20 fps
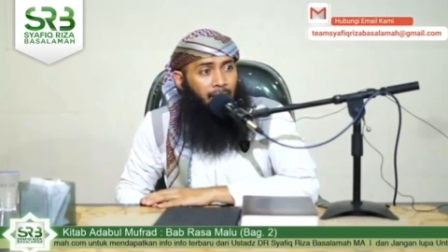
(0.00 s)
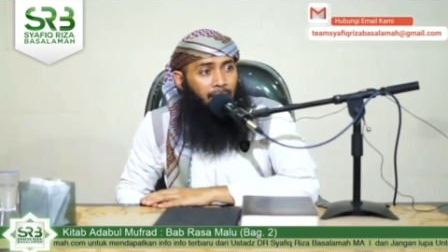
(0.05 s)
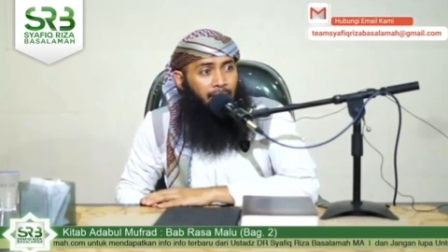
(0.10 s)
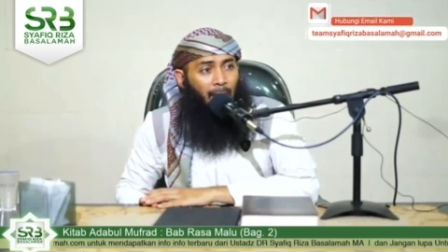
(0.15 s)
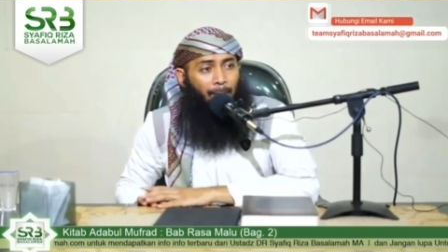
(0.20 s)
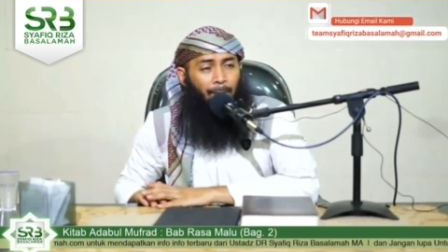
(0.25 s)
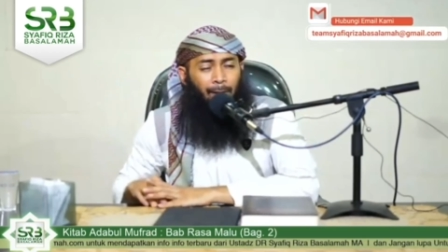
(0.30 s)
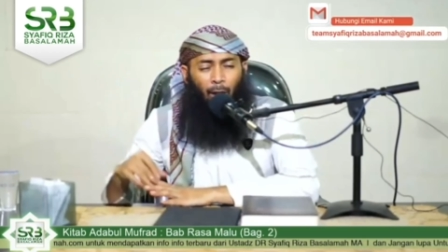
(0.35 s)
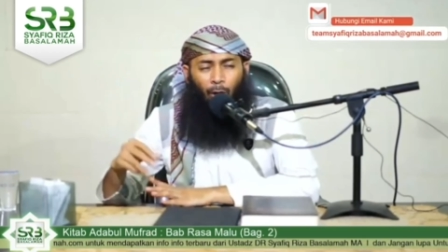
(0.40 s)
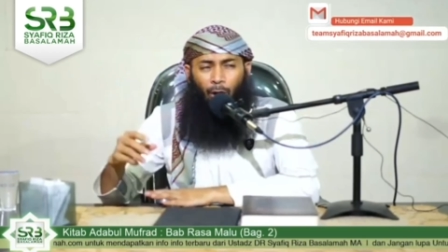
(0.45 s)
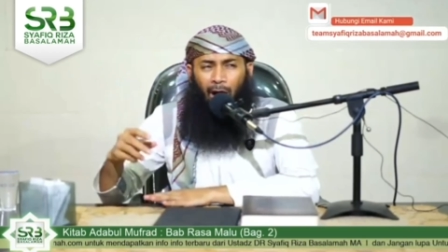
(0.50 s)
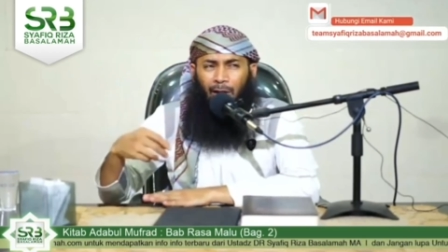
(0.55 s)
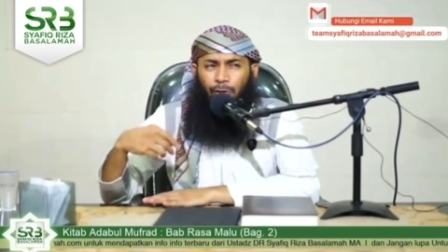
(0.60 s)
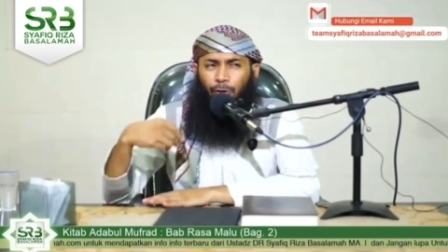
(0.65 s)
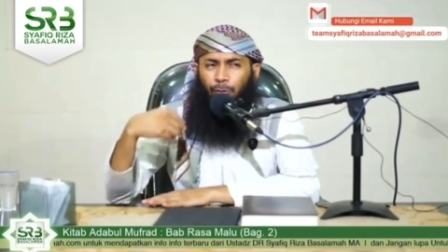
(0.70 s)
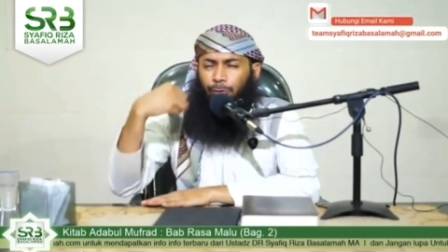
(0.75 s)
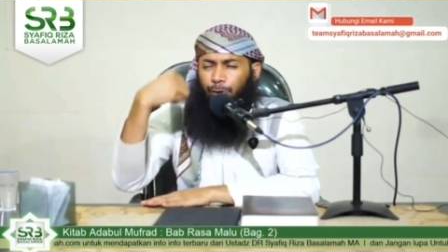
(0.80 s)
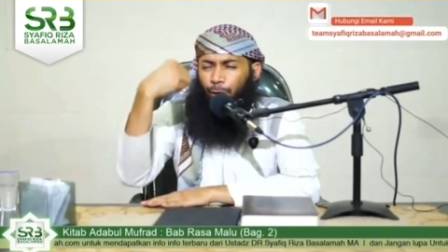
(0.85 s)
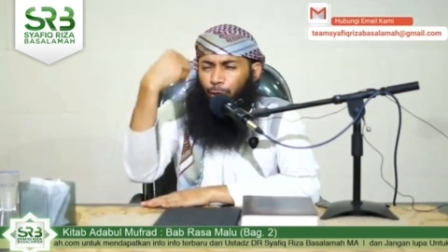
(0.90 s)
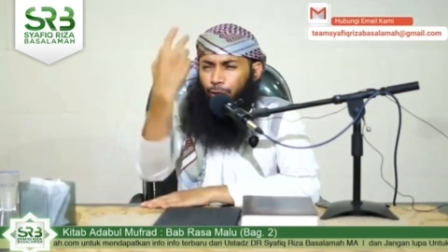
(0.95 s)
Tapi kalau
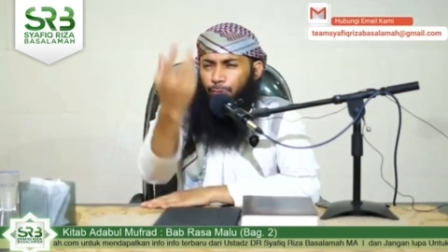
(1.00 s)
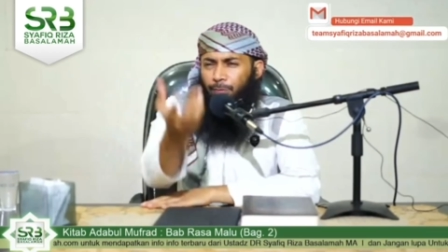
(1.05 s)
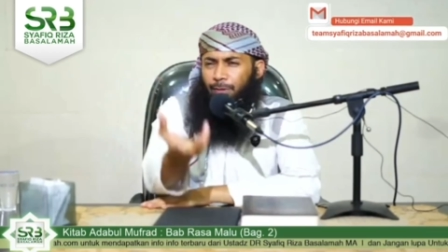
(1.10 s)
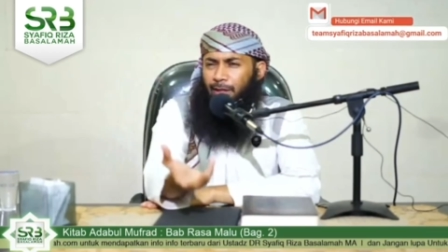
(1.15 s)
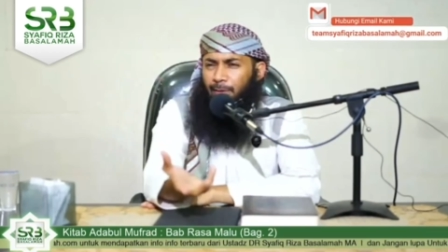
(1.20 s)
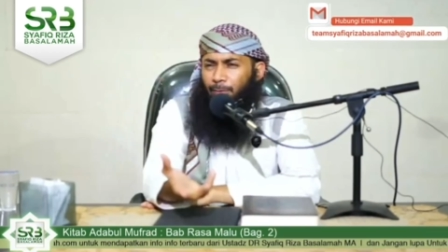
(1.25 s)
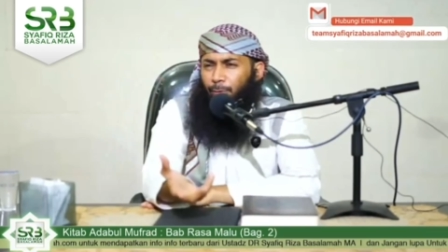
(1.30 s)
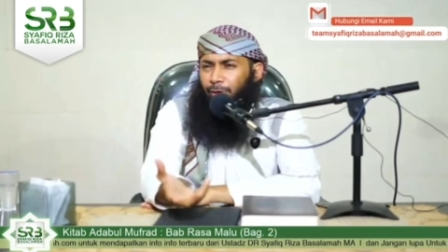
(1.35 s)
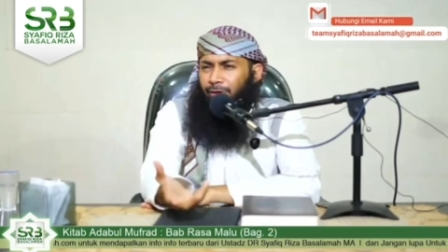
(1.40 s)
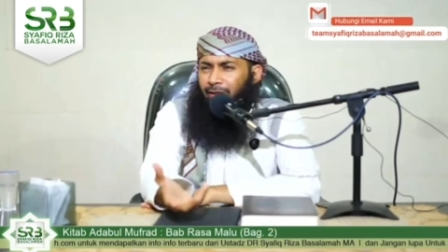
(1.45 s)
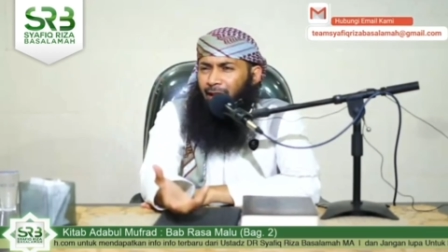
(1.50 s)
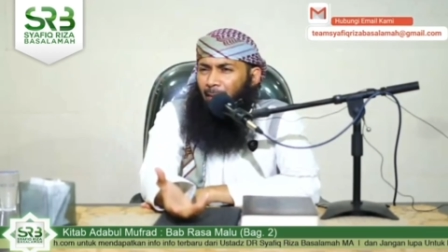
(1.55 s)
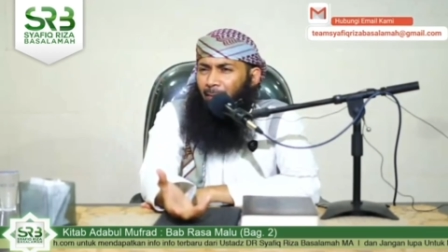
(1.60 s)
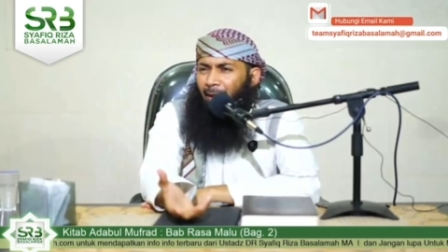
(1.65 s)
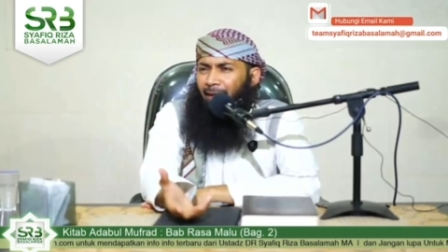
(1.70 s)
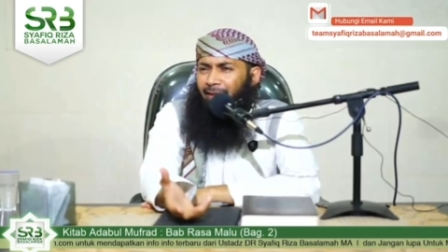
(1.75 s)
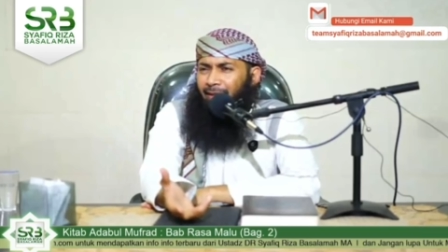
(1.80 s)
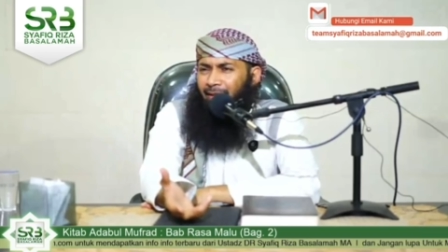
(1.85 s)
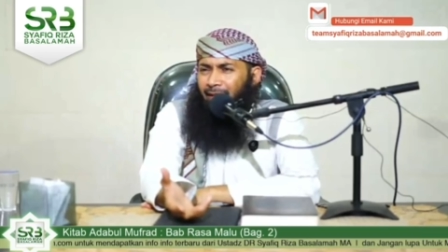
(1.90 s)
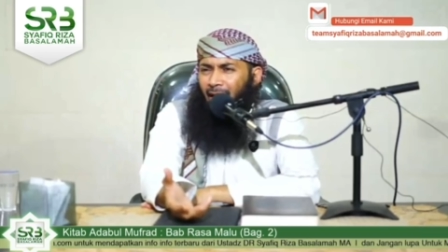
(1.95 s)
antum terus menyebut
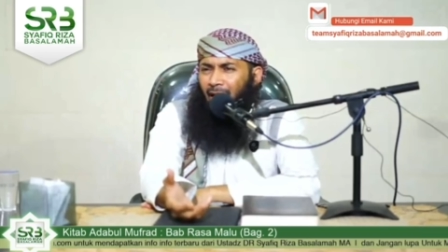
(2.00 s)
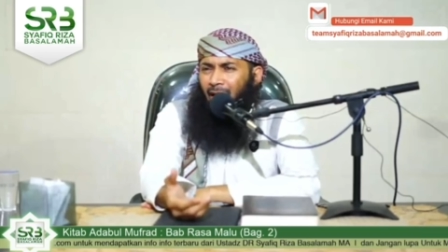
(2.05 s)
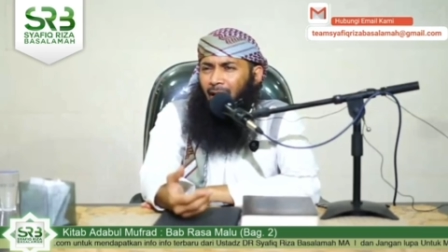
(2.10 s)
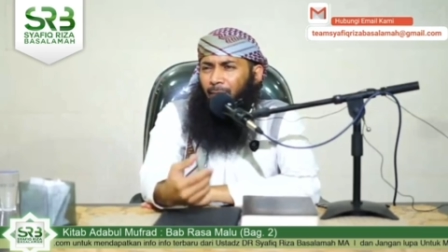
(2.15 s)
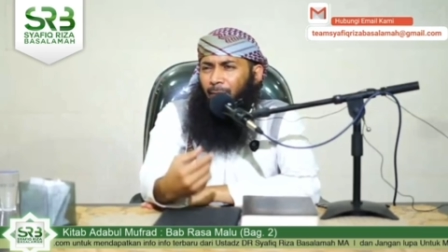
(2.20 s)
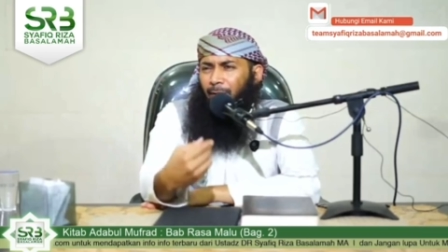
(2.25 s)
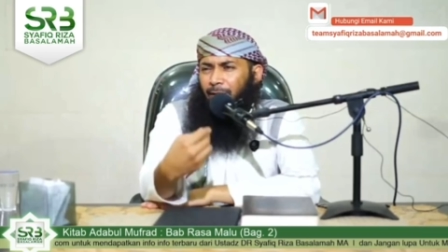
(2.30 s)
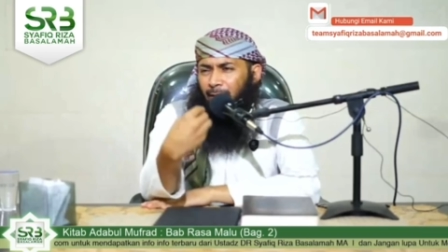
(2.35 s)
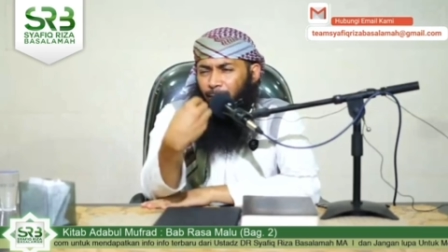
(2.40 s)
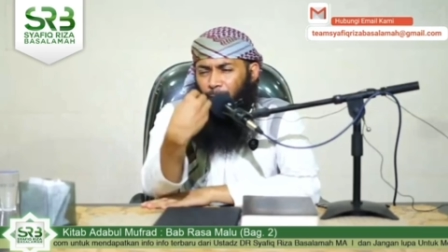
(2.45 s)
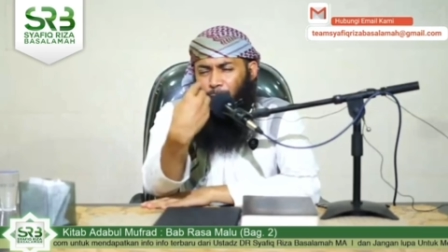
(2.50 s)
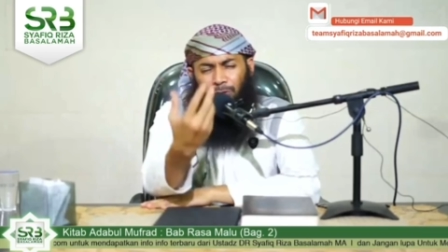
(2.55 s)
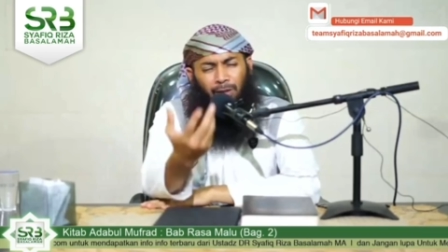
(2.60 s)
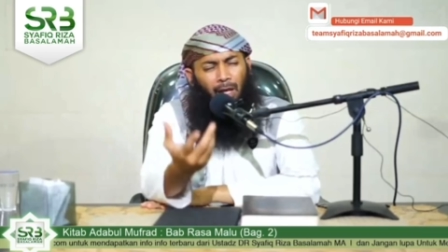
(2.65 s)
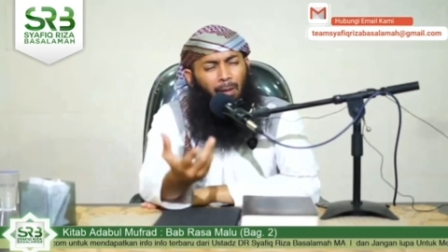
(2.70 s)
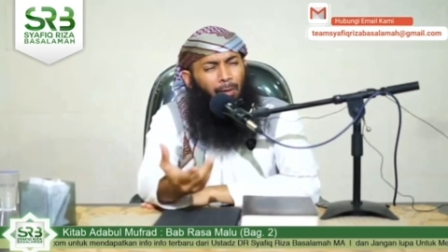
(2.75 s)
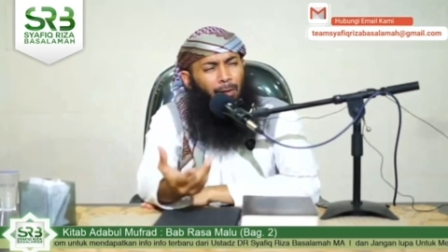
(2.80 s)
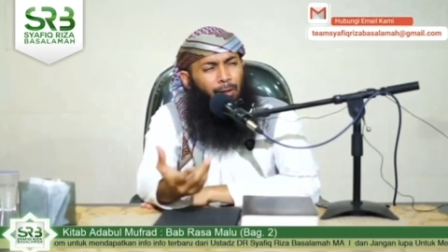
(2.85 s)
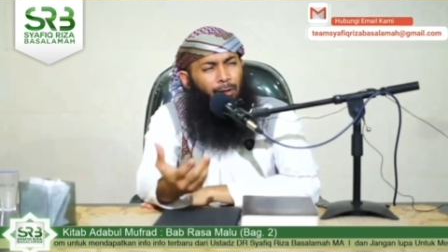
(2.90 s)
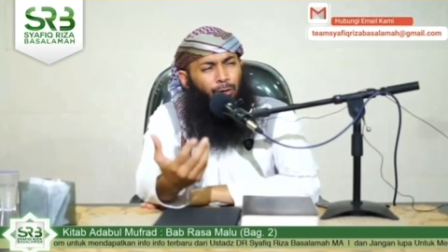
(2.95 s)
nama dia, menyebut
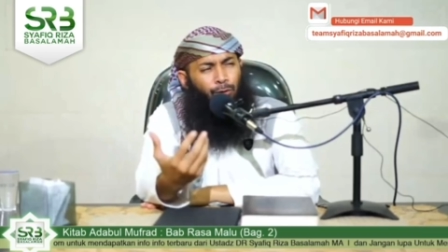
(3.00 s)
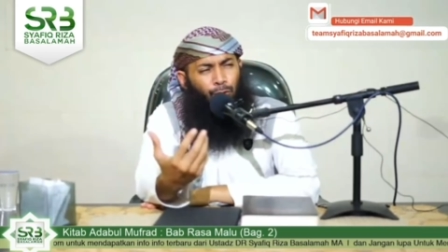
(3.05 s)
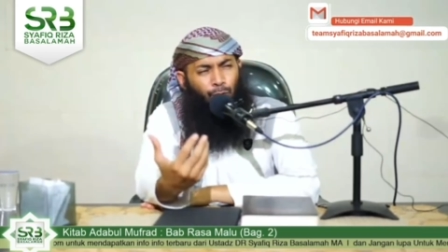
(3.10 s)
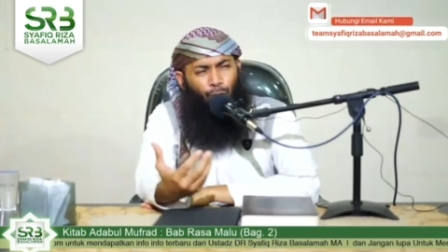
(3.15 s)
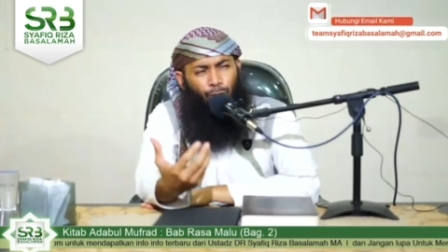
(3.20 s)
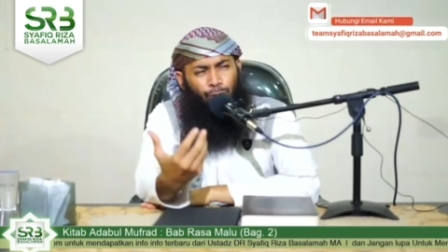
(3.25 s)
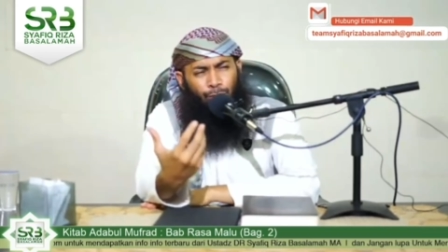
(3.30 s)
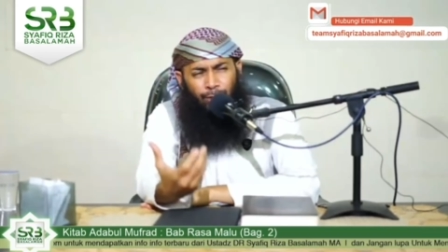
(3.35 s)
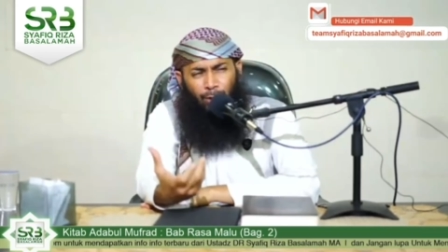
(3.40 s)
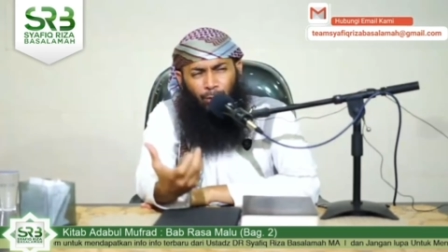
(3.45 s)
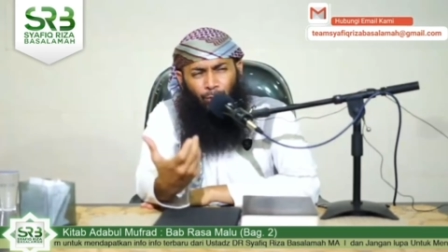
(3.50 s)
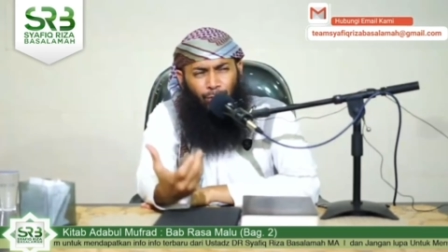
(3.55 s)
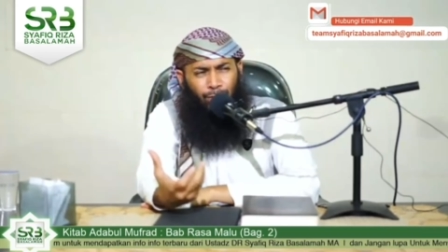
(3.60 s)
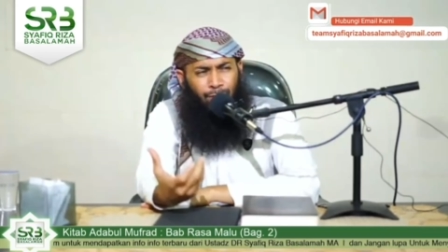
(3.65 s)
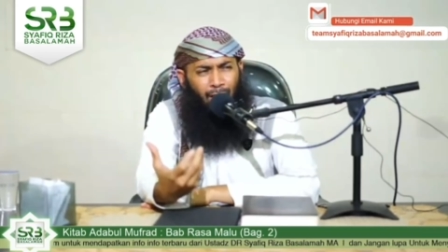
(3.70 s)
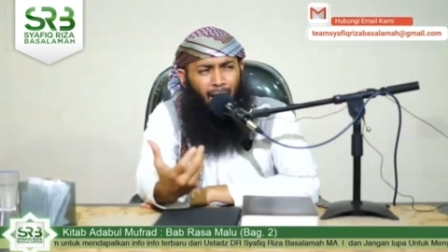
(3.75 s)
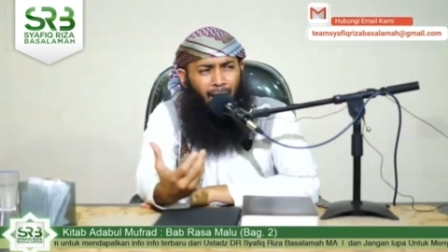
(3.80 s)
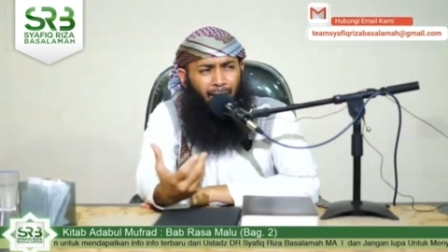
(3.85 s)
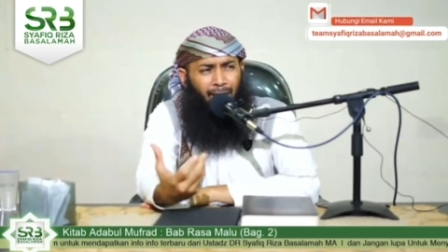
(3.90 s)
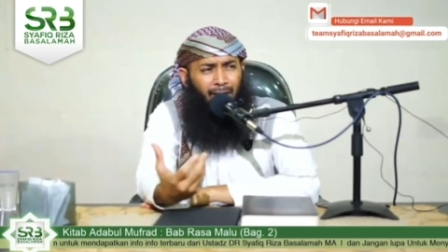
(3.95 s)
nama dia
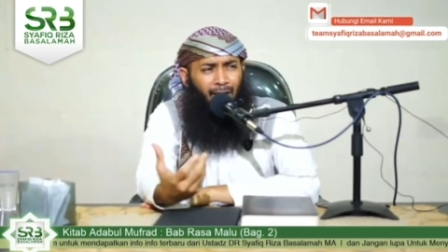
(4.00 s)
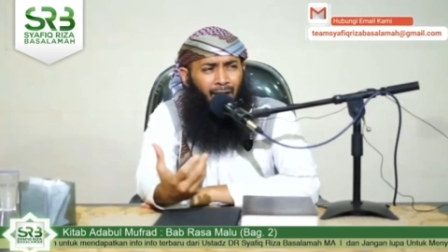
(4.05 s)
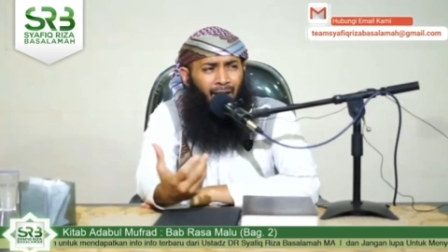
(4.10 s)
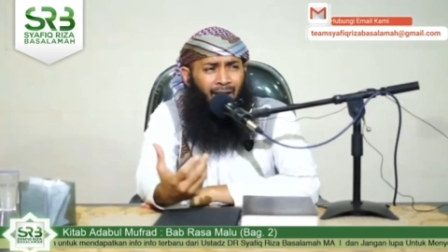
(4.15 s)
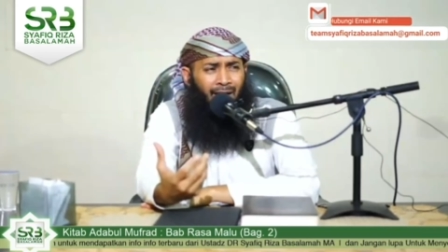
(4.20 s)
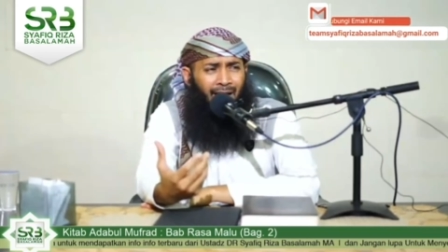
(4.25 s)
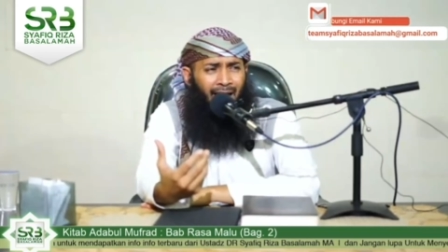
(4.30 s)
terus-terusan ya,